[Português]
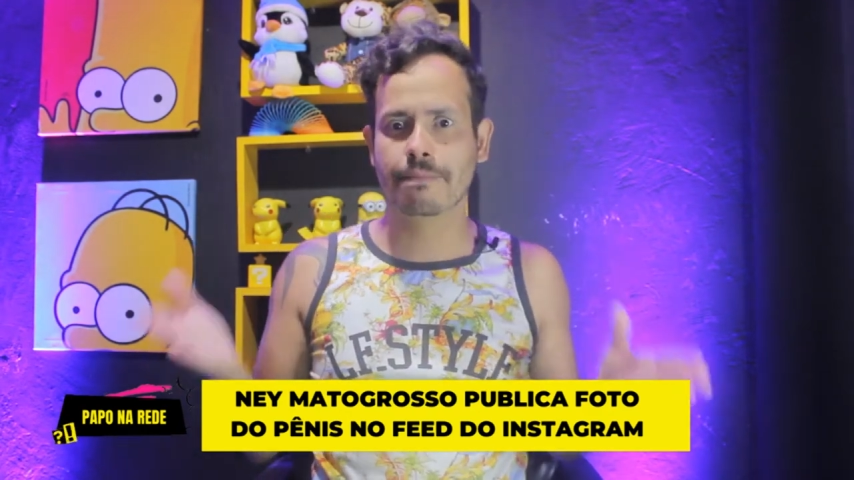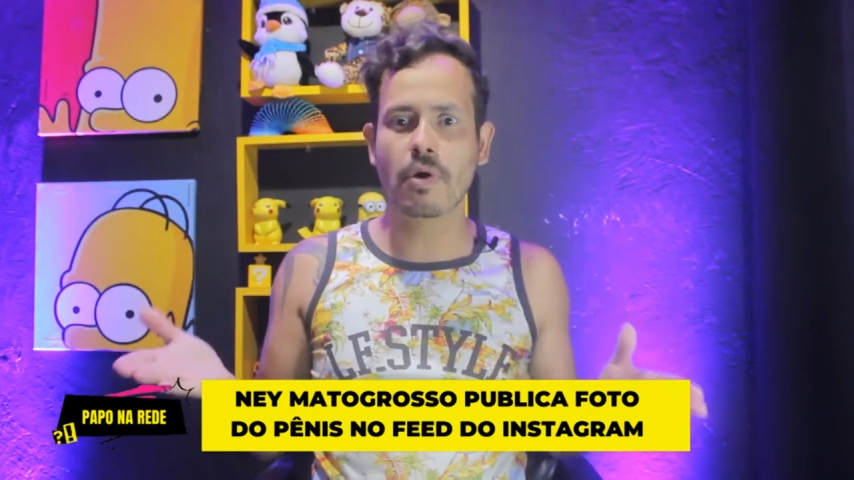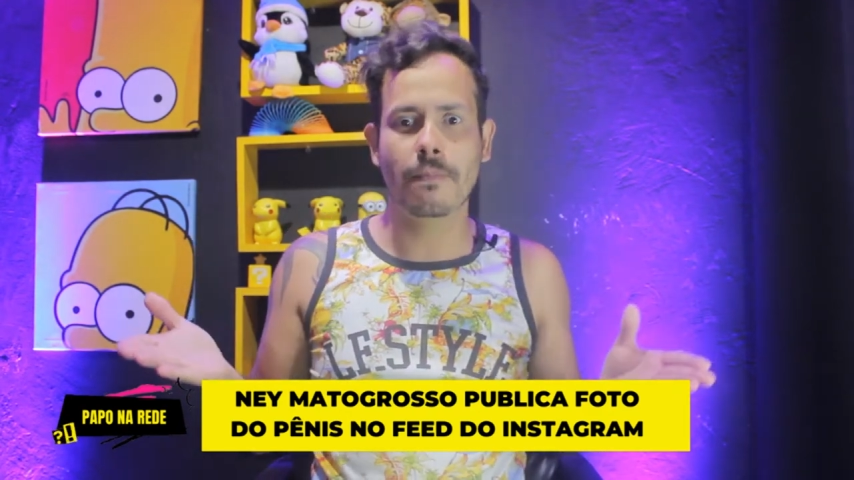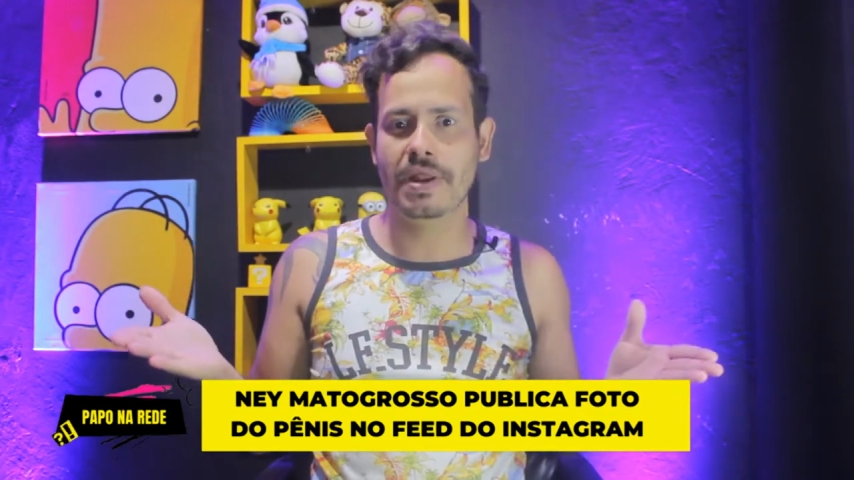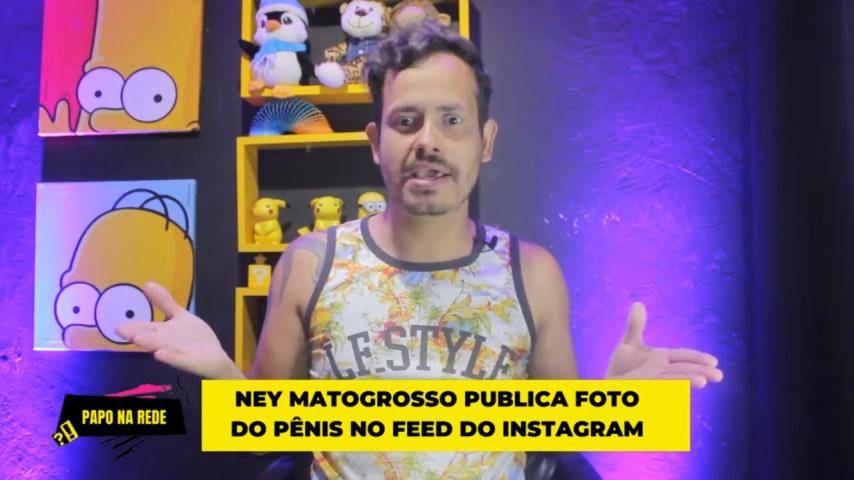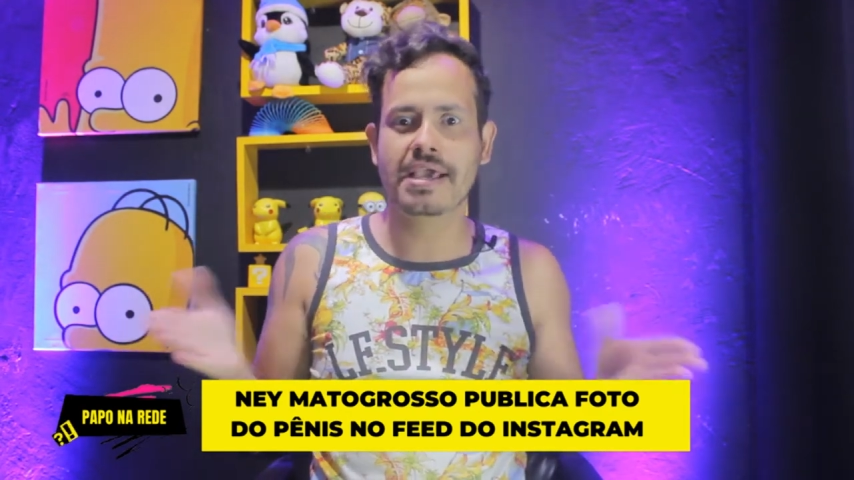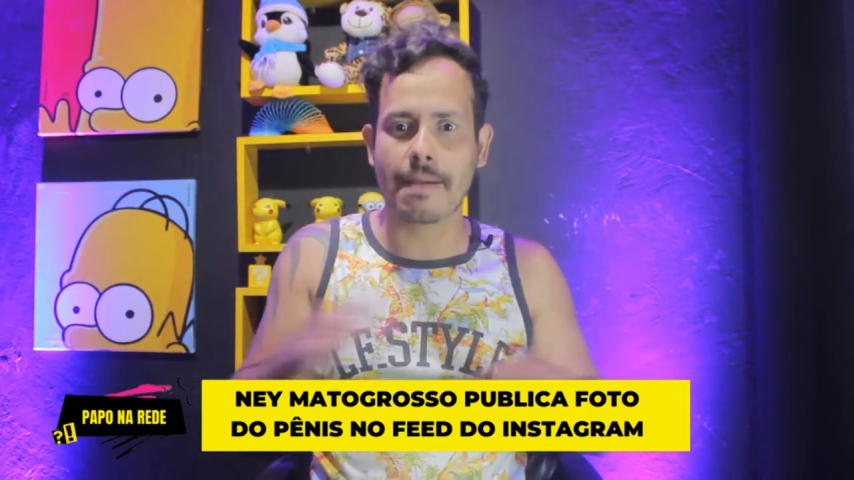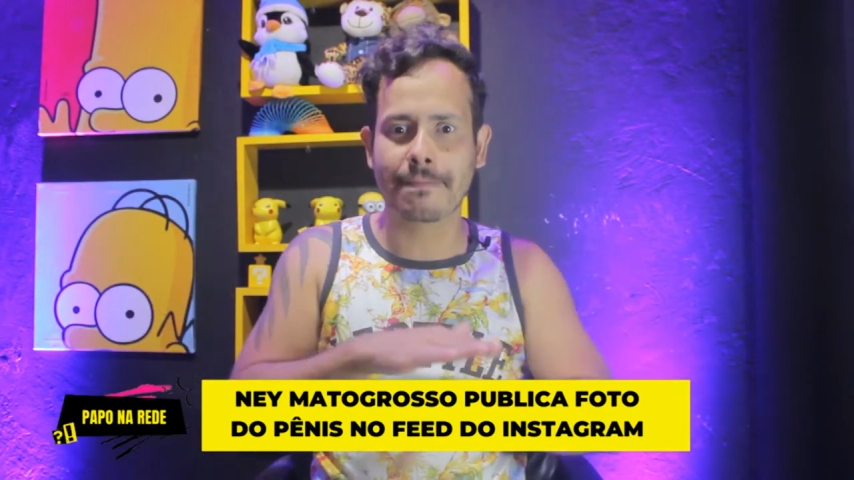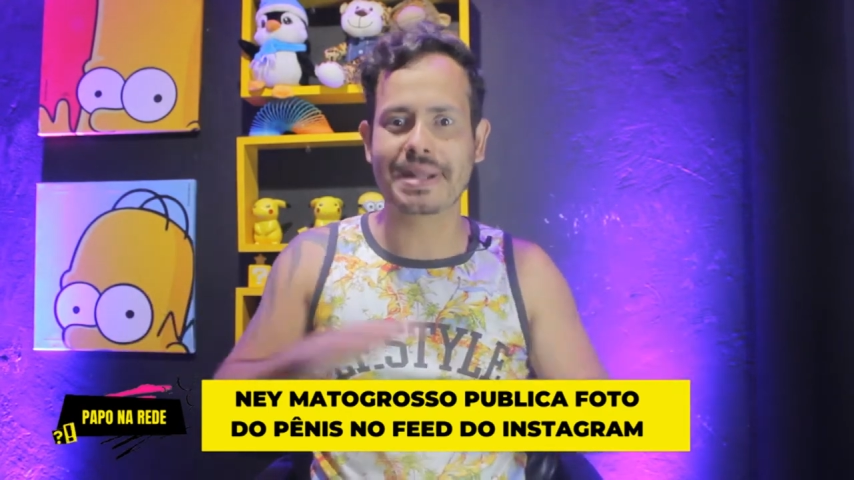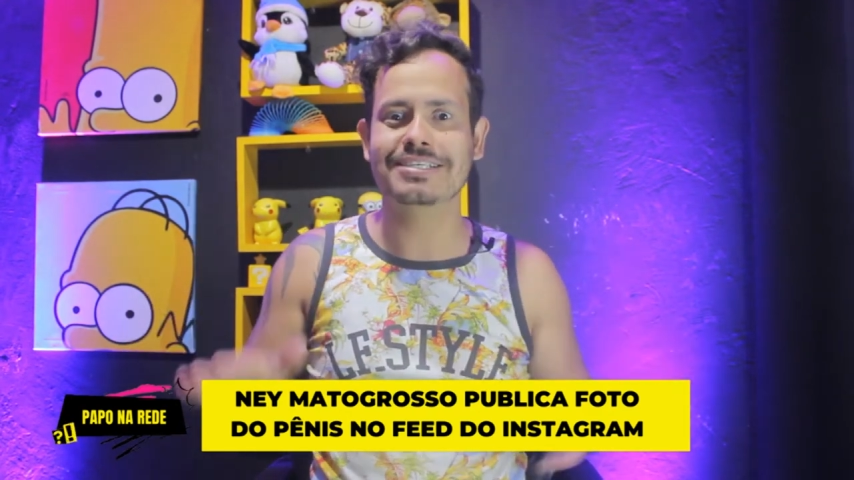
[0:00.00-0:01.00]

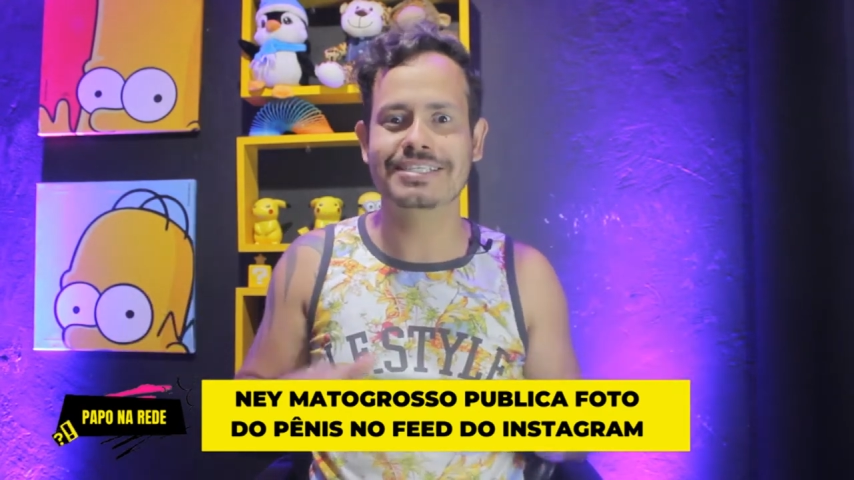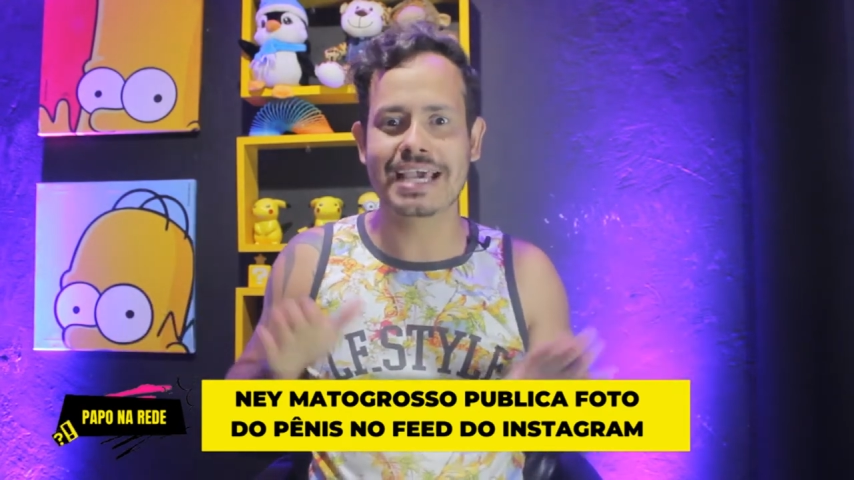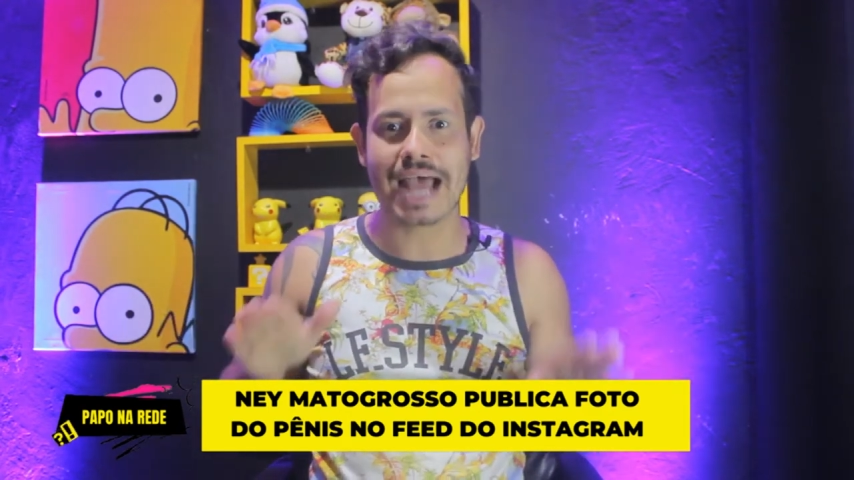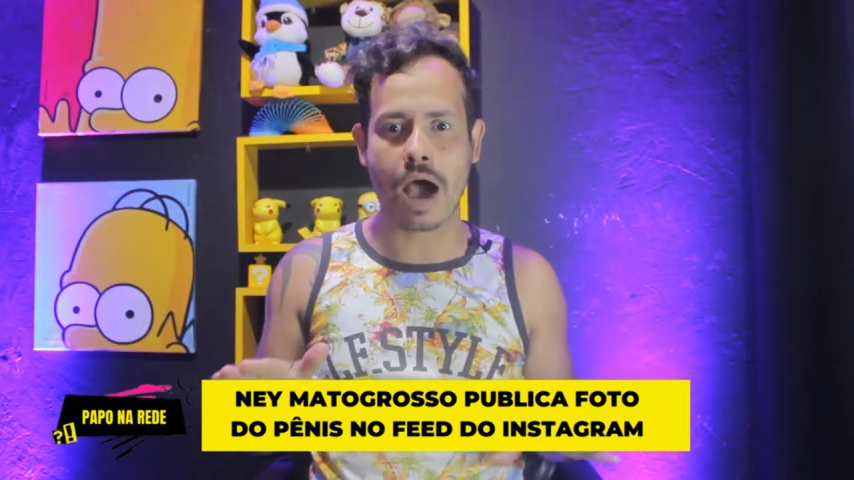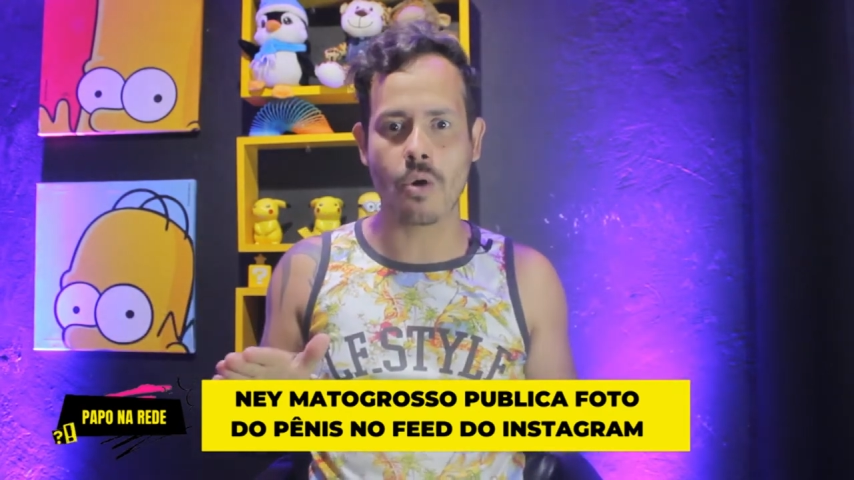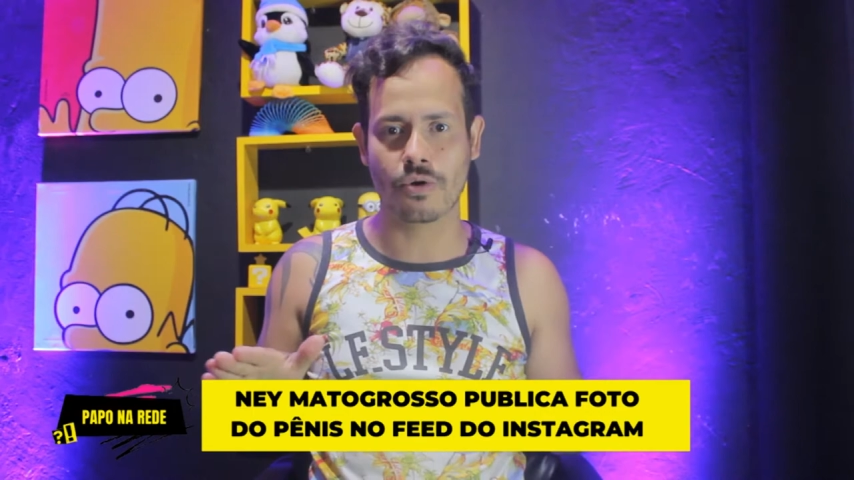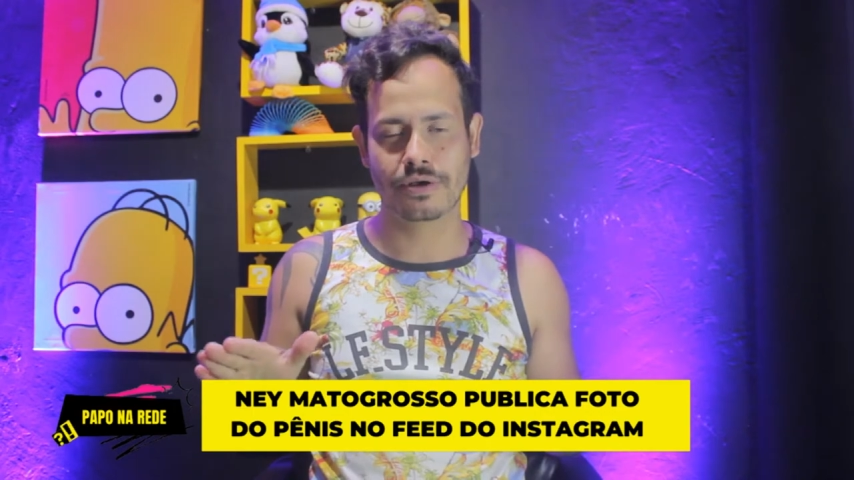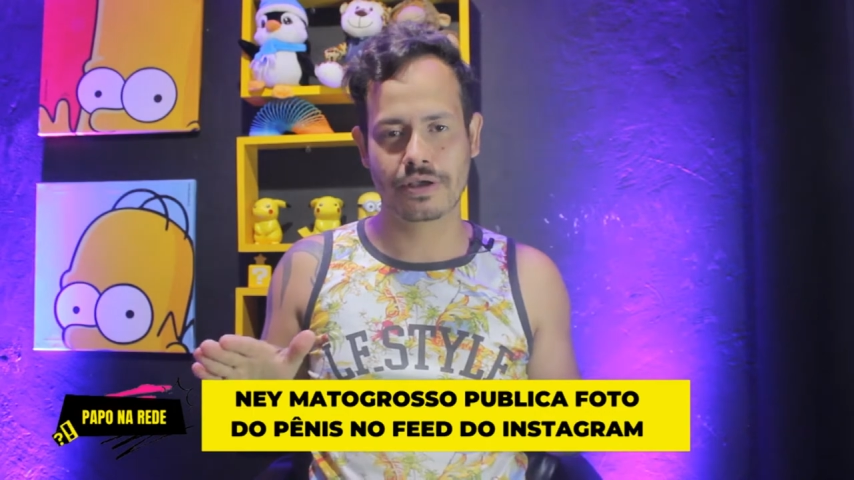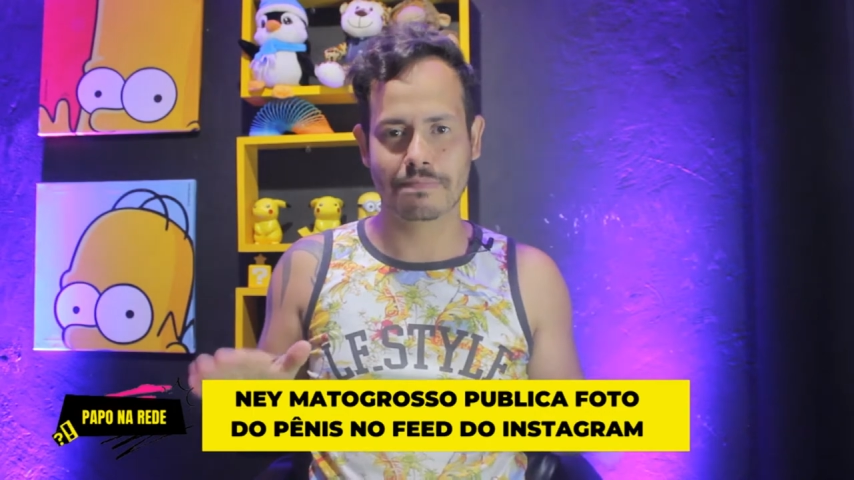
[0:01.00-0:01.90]
publica para geral.